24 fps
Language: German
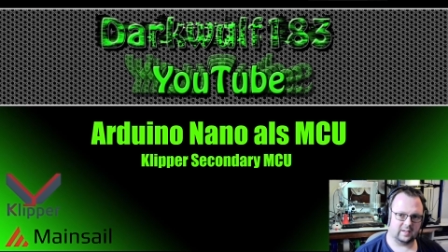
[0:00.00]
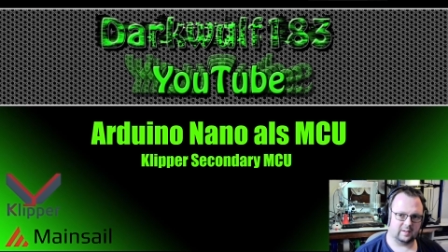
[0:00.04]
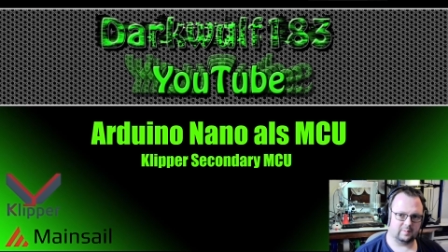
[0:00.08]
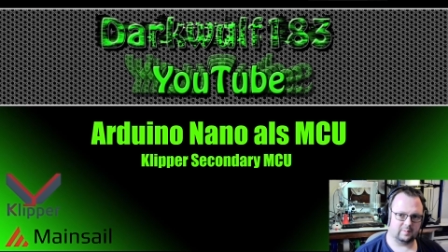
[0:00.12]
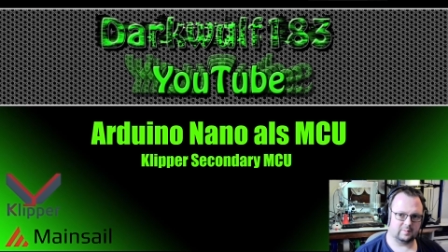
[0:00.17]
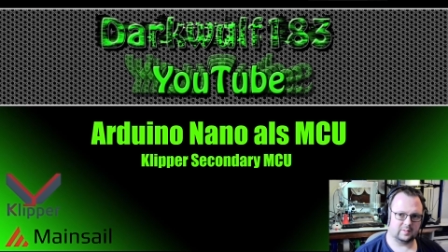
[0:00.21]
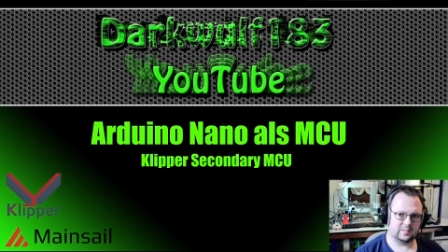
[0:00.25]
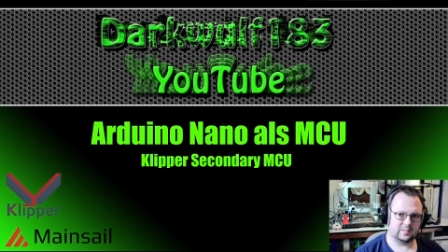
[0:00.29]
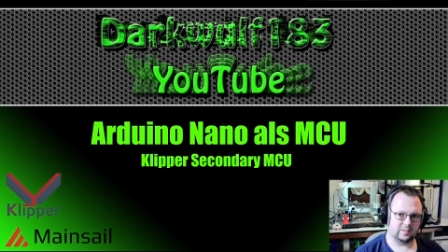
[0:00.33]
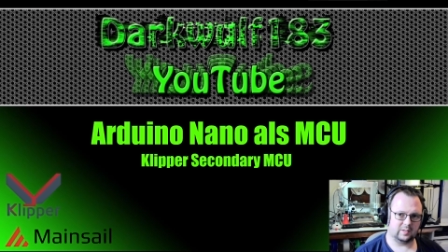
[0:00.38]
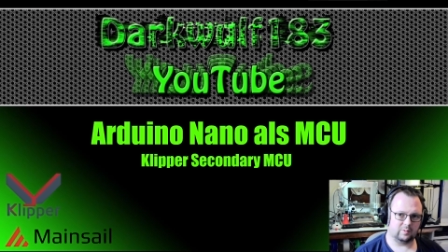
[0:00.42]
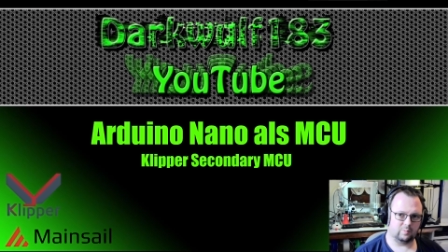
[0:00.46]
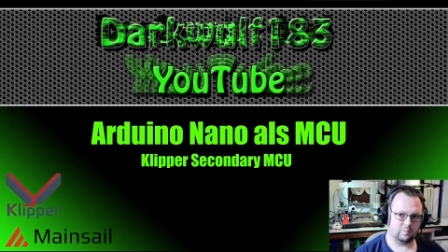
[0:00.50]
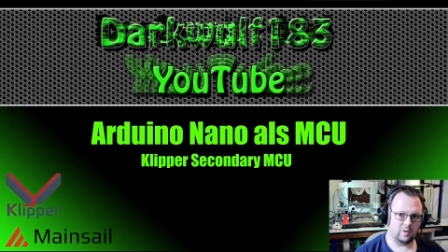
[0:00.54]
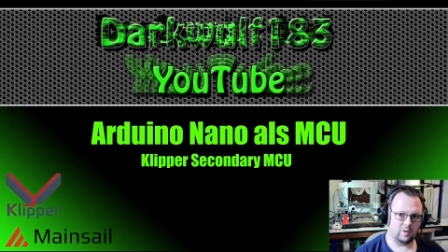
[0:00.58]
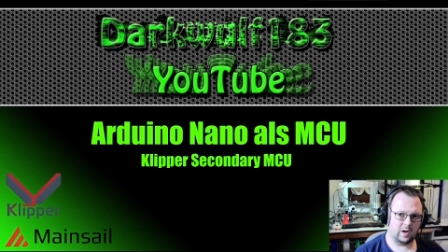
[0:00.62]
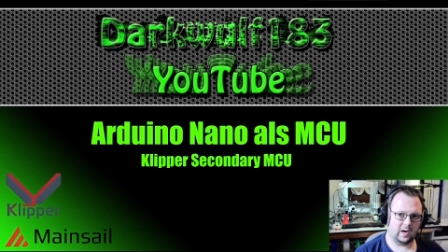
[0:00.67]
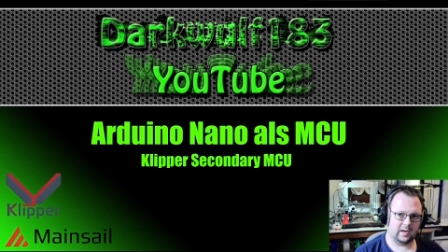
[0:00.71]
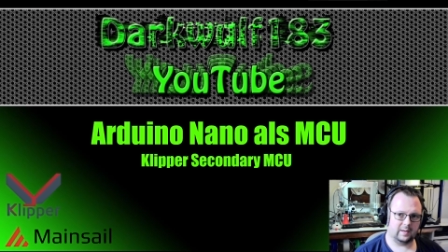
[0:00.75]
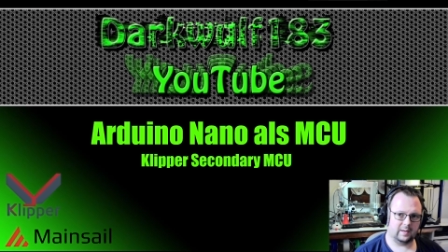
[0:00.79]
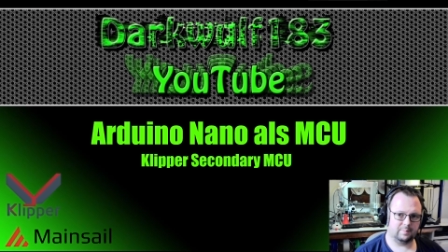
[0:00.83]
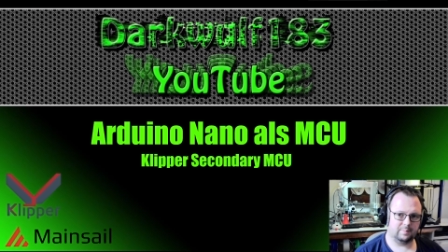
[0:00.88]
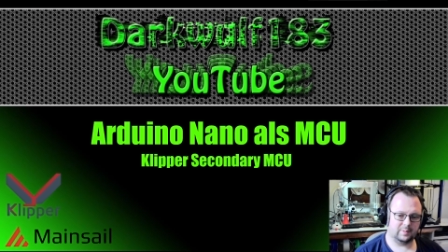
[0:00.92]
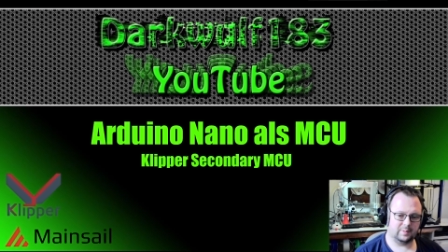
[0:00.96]
MCU
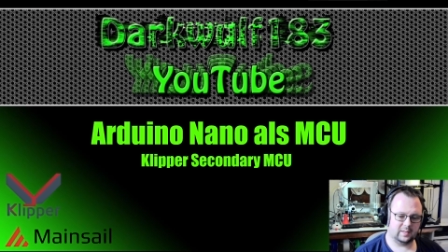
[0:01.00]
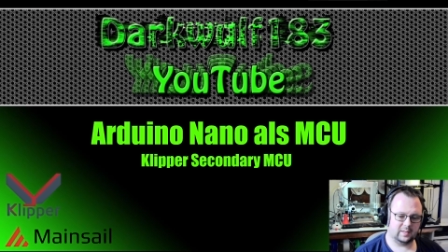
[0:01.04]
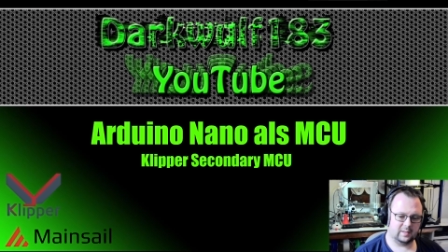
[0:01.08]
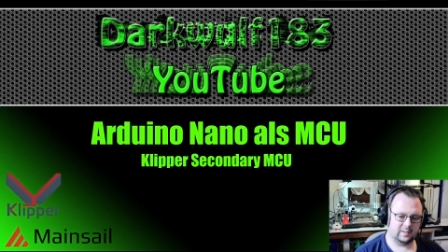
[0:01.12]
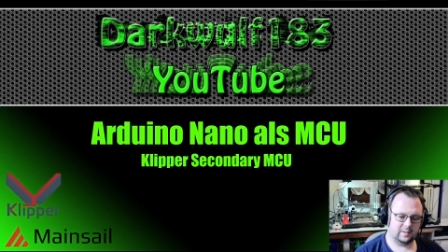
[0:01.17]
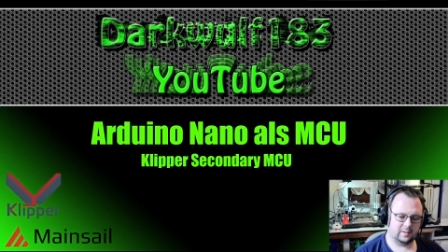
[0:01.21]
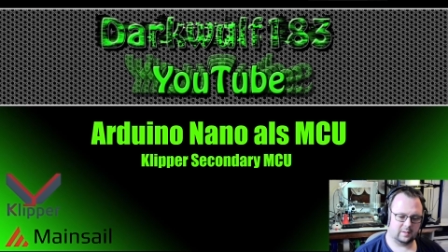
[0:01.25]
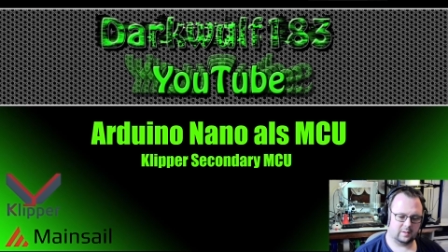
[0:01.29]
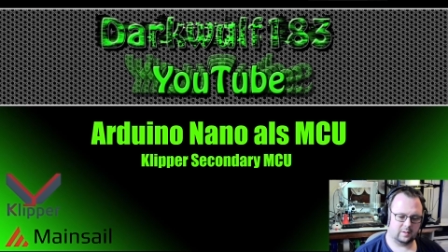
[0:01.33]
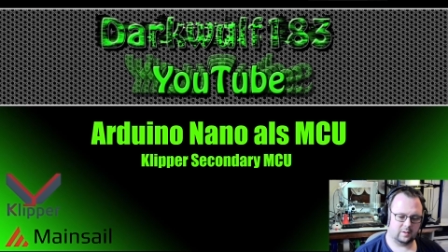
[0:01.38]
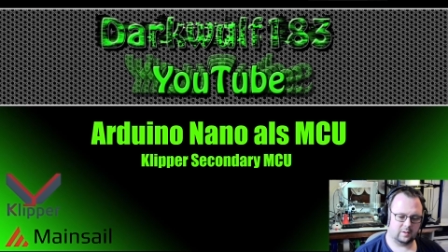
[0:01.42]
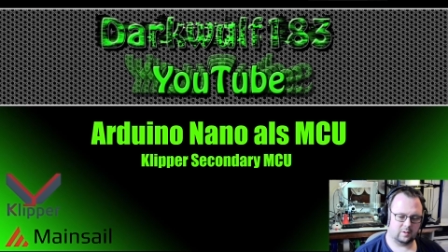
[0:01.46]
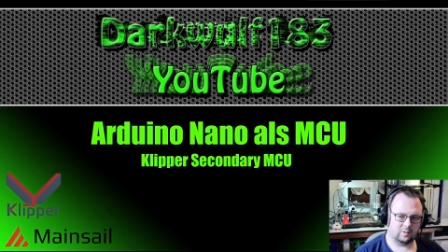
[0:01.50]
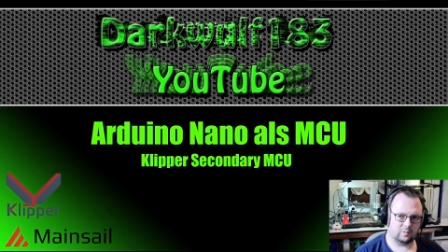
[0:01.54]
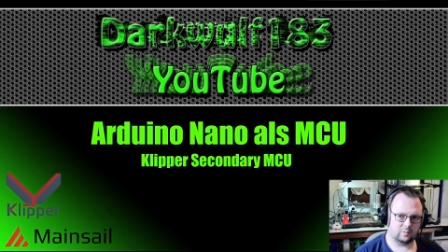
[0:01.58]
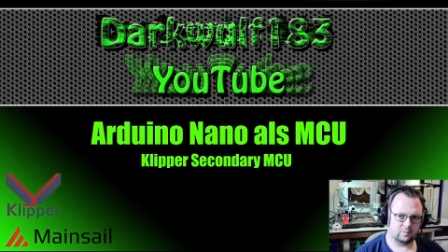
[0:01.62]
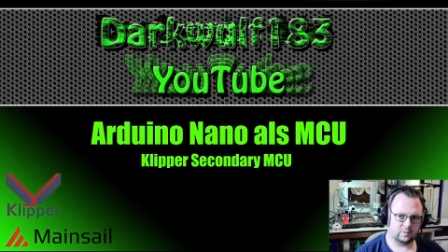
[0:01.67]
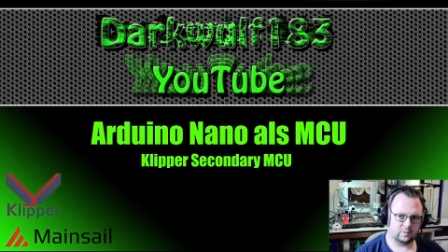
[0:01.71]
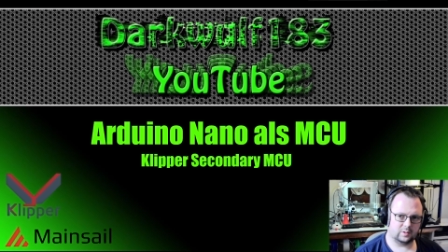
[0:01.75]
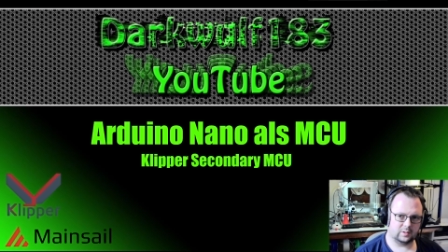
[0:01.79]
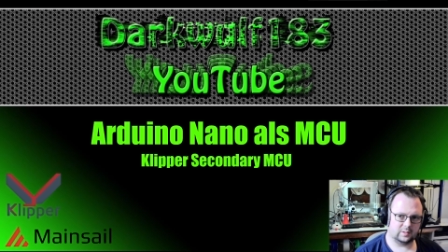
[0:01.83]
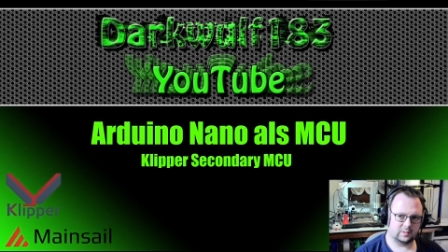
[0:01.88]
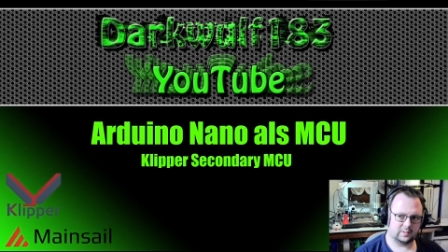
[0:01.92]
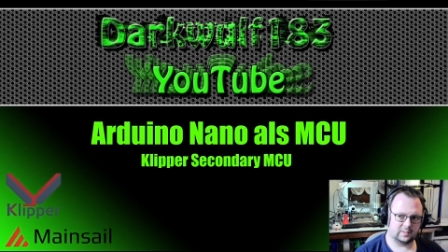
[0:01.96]
einbinden
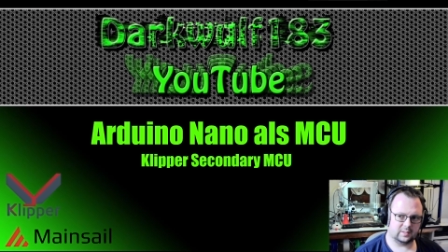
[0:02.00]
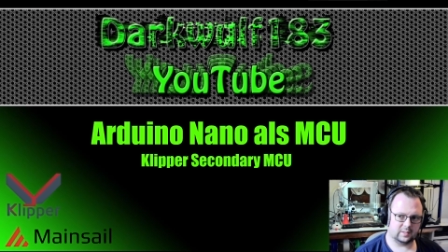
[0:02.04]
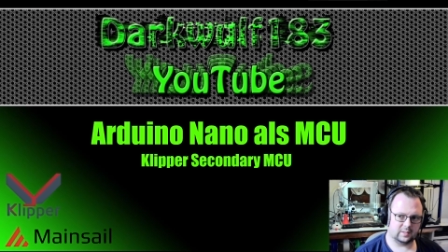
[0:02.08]
und